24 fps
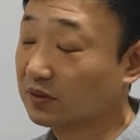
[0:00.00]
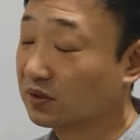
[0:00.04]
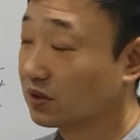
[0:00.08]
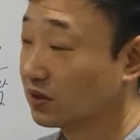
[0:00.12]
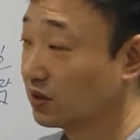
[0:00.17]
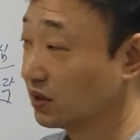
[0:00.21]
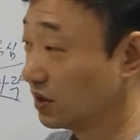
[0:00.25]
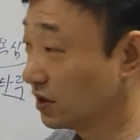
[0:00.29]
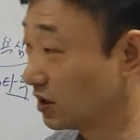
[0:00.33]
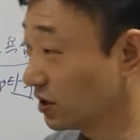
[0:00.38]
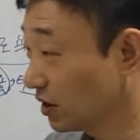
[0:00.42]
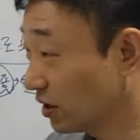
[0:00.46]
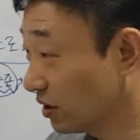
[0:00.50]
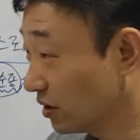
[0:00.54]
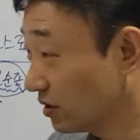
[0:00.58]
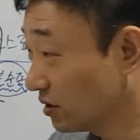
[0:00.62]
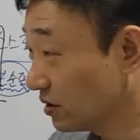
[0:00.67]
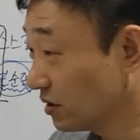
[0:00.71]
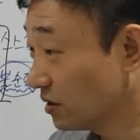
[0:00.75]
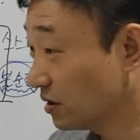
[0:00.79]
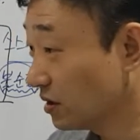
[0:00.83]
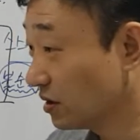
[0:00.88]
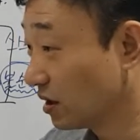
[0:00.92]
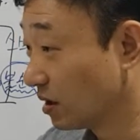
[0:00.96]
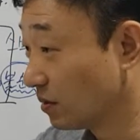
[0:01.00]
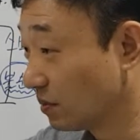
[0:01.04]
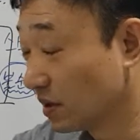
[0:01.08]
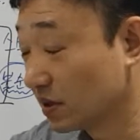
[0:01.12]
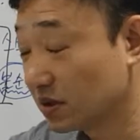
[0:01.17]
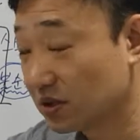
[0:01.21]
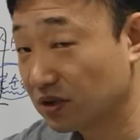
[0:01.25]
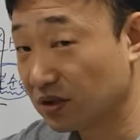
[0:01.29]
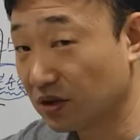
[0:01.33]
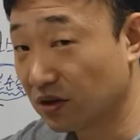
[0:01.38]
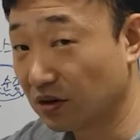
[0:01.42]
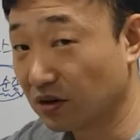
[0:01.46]
그 선을
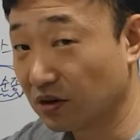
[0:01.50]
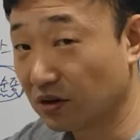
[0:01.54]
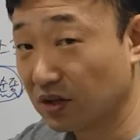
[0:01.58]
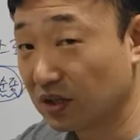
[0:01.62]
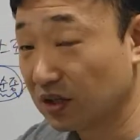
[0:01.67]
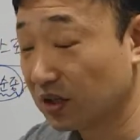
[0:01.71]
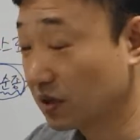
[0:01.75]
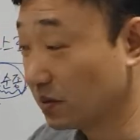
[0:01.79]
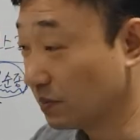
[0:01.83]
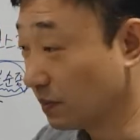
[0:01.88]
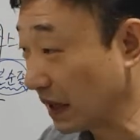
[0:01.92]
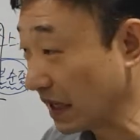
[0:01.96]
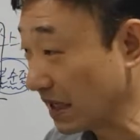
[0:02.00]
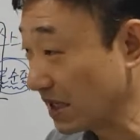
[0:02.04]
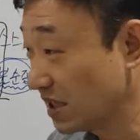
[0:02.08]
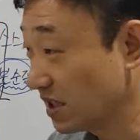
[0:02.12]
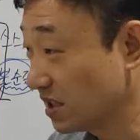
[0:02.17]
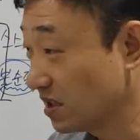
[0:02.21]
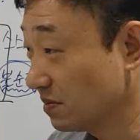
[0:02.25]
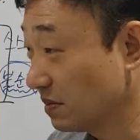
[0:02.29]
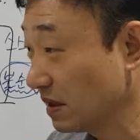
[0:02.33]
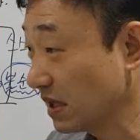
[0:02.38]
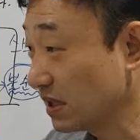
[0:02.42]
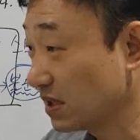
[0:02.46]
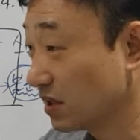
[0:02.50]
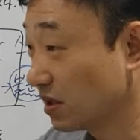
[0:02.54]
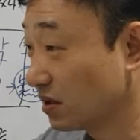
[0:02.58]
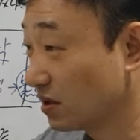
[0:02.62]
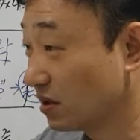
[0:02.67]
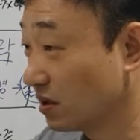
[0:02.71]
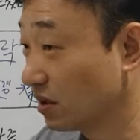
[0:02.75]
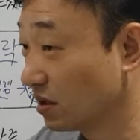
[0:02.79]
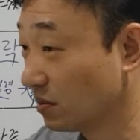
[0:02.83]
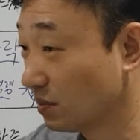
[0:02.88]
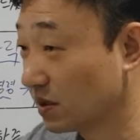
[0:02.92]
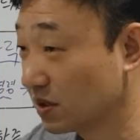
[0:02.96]
넘었어요. 그 말씀의
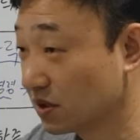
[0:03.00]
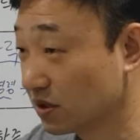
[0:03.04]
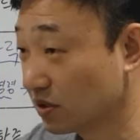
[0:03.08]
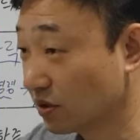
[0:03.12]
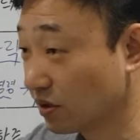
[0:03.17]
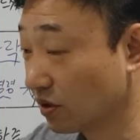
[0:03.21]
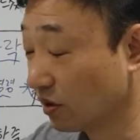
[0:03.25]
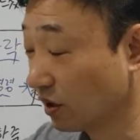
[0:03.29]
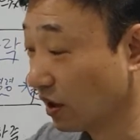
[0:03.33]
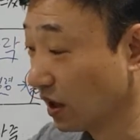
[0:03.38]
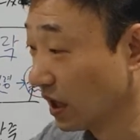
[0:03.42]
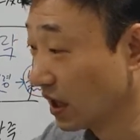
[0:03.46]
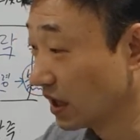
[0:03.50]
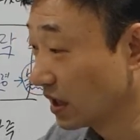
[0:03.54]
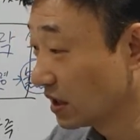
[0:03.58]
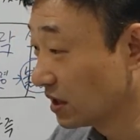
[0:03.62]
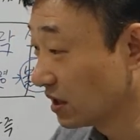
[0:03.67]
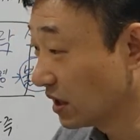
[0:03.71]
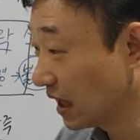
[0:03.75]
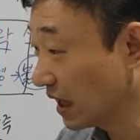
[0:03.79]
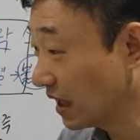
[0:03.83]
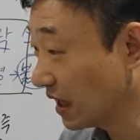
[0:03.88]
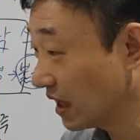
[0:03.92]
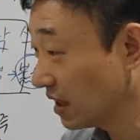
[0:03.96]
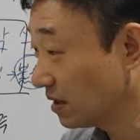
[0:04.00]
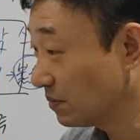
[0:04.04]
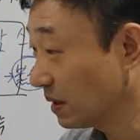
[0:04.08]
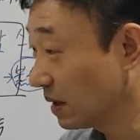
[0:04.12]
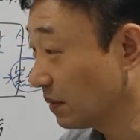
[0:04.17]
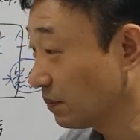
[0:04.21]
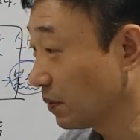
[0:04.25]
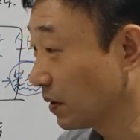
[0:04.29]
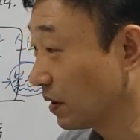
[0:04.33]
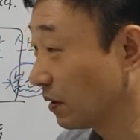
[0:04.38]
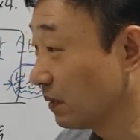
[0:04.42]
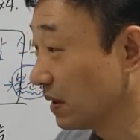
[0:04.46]
선을 넘었어요. 그
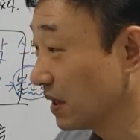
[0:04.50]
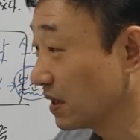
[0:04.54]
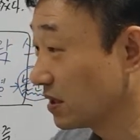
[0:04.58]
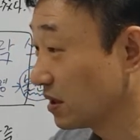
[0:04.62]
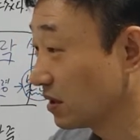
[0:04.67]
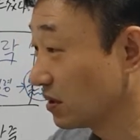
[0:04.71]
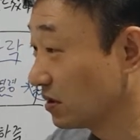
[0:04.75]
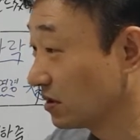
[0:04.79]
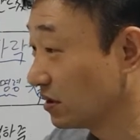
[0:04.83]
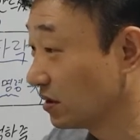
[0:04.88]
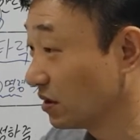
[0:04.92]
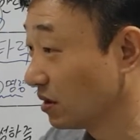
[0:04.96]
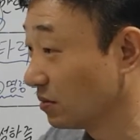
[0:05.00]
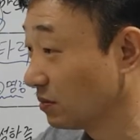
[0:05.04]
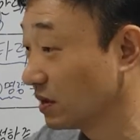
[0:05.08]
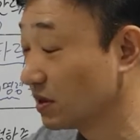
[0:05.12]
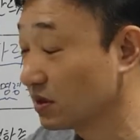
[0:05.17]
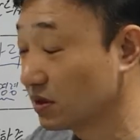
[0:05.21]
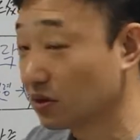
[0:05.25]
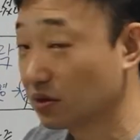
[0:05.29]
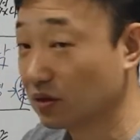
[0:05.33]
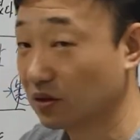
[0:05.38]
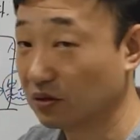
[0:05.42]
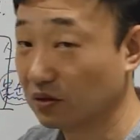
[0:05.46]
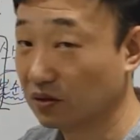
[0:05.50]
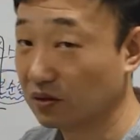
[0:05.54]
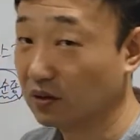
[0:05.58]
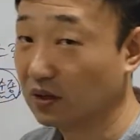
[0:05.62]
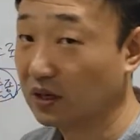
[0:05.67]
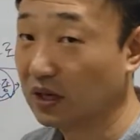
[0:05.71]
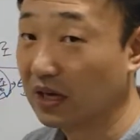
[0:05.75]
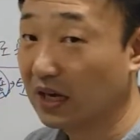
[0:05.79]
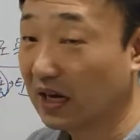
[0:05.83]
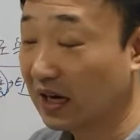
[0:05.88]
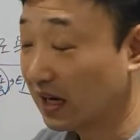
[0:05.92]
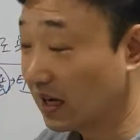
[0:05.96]
하나님의 법의 선을 넘었어요.
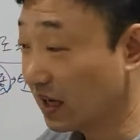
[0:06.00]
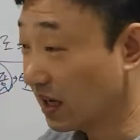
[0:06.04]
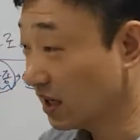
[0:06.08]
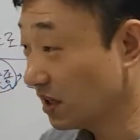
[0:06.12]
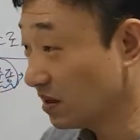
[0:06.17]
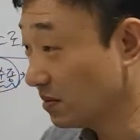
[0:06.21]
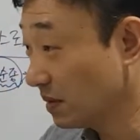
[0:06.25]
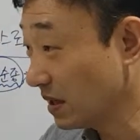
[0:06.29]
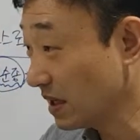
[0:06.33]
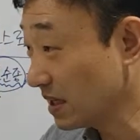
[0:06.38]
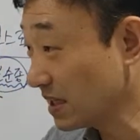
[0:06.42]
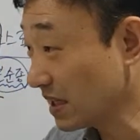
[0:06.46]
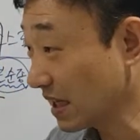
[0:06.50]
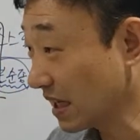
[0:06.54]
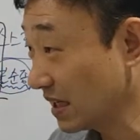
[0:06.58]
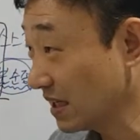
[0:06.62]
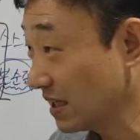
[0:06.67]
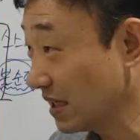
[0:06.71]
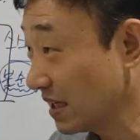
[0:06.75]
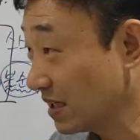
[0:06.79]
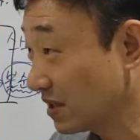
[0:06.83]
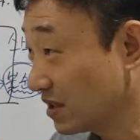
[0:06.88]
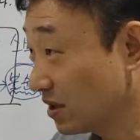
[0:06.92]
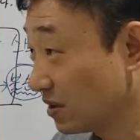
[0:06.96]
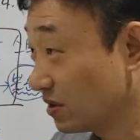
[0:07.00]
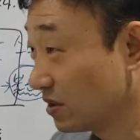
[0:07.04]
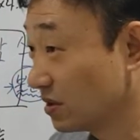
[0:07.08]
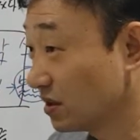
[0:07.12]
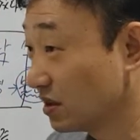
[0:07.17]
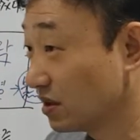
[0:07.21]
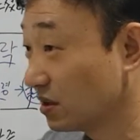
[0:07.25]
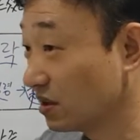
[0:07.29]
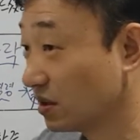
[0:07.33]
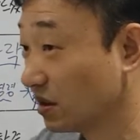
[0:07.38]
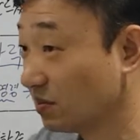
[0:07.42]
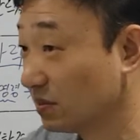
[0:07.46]
하나님의 자리의
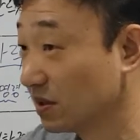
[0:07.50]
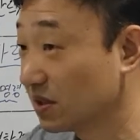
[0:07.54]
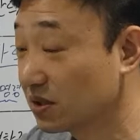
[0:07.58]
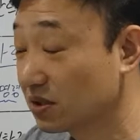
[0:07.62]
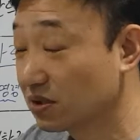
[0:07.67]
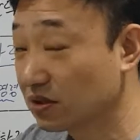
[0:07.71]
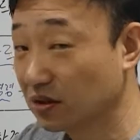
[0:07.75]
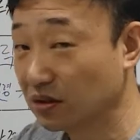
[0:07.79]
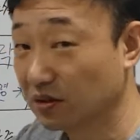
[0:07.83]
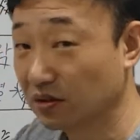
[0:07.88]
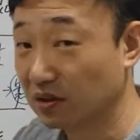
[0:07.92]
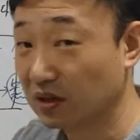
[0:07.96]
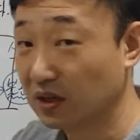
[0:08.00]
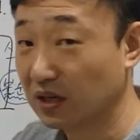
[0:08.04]
선을 넘었어요.